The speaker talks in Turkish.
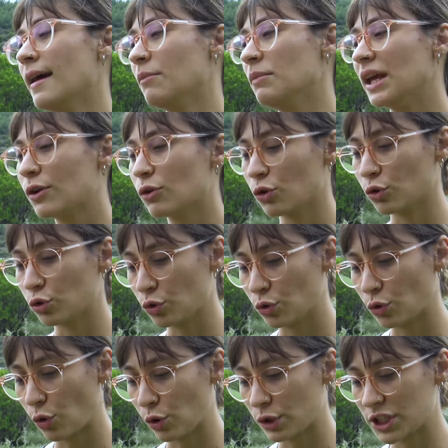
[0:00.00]
Mikro
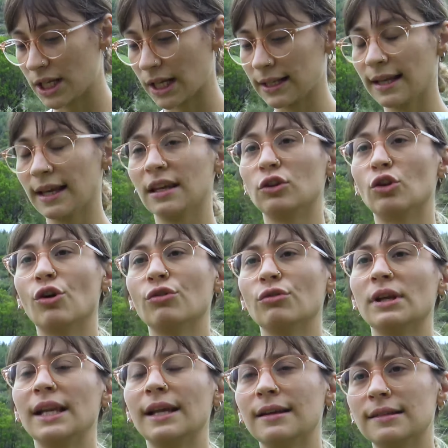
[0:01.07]
ölçekteki
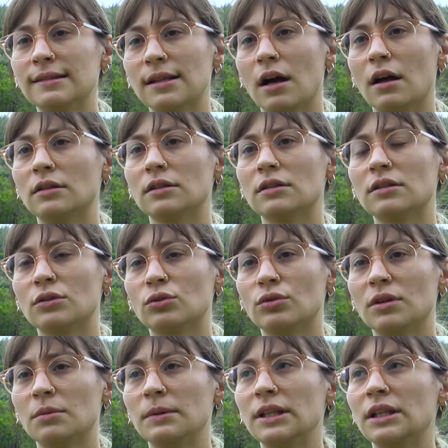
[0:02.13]
döngüleri sağlıklı
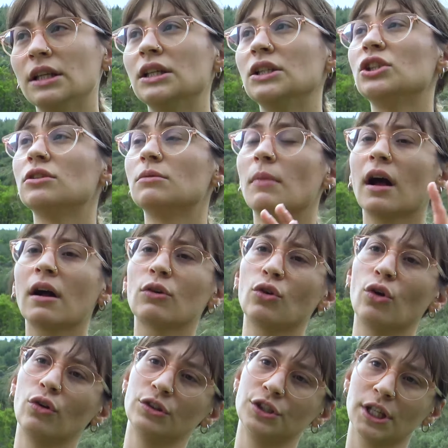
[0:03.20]
kurabildiği için makro
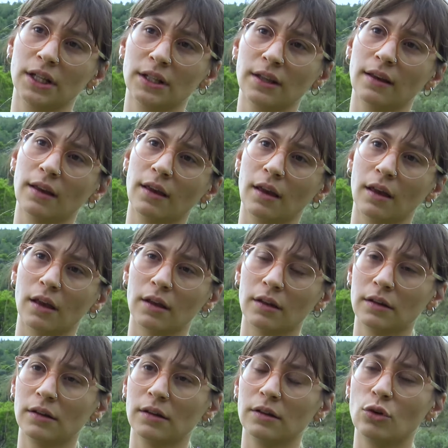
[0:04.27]
ölçekteki
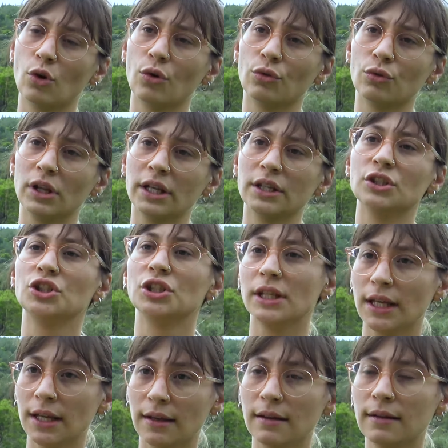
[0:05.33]
e, döngüler için
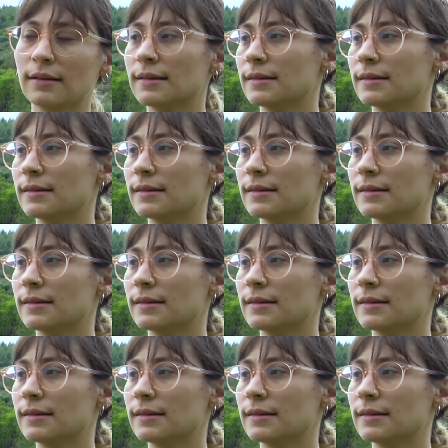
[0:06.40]
iyi.